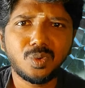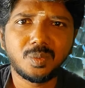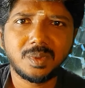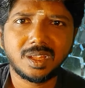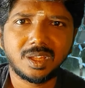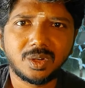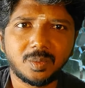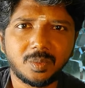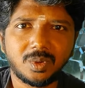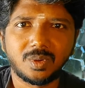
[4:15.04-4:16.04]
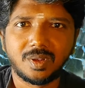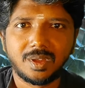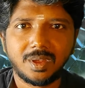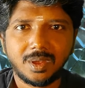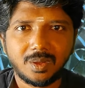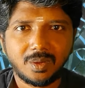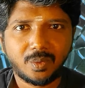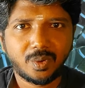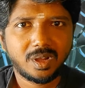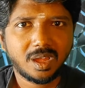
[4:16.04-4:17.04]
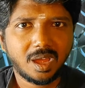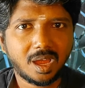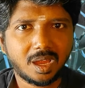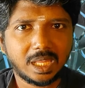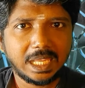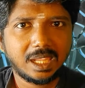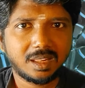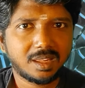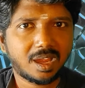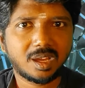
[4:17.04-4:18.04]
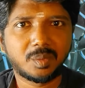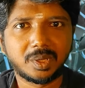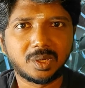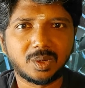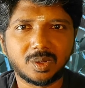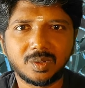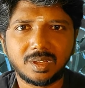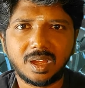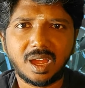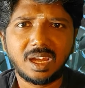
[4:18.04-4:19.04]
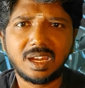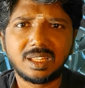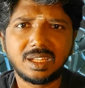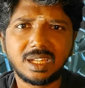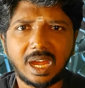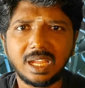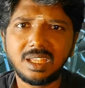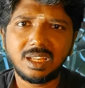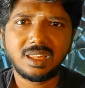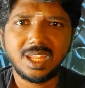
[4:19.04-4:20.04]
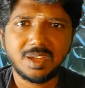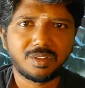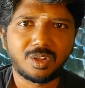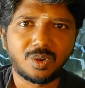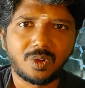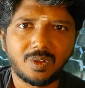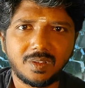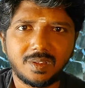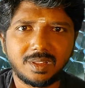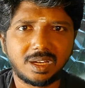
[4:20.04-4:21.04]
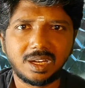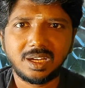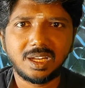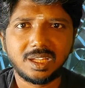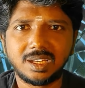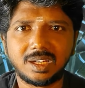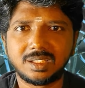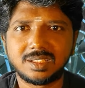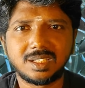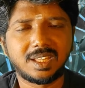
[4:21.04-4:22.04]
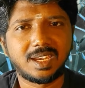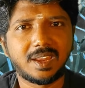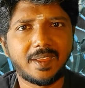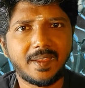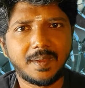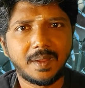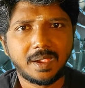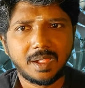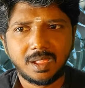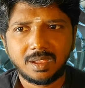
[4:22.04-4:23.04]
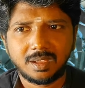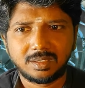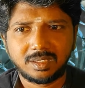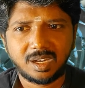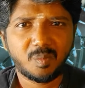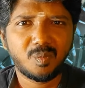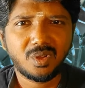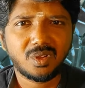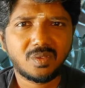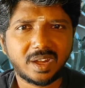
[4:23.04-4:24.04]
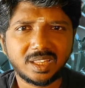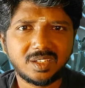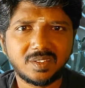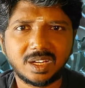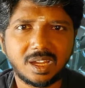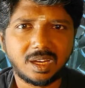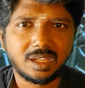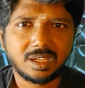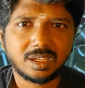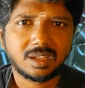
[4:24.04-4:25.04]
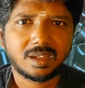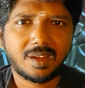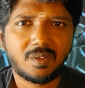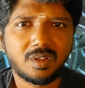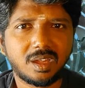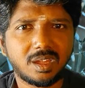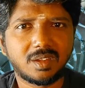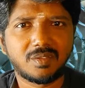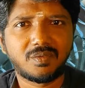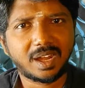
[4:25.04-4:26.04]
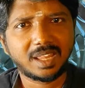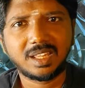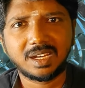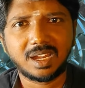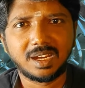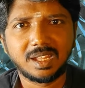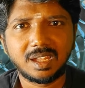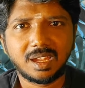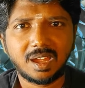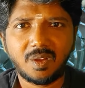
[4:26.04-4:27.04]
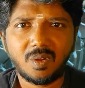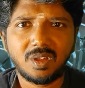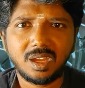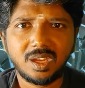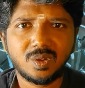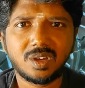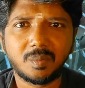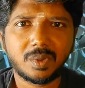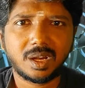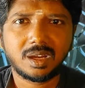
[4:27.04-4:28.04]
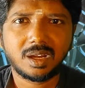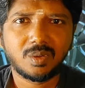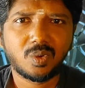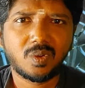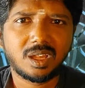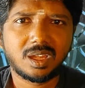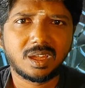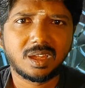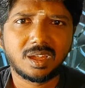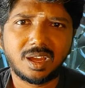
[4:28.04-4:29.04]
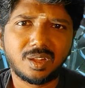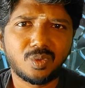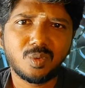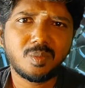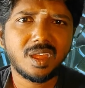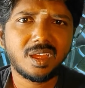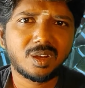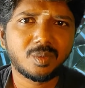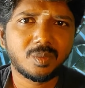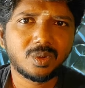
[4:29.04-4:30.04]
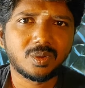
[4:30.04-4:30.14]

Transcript: உண்மையாக தான் இருக்குமோ ஒன்றா இங்கேருந்து அங்கே போயிருக்கணும் அல்லது அங்கிருந்து இங்கே வந்திருக்கணும் இந்த ரெண்டில் எது நடந்துச்சுன்னு தெரியல நம்ம வளர்ந்துட்டு வர நாடு அவங்க வளர்ந்த நாடு அவங்க இன்னும் நம்புகிறாங்கன்னா ஒருவேளை அது உண்மையாக இருக்குமோ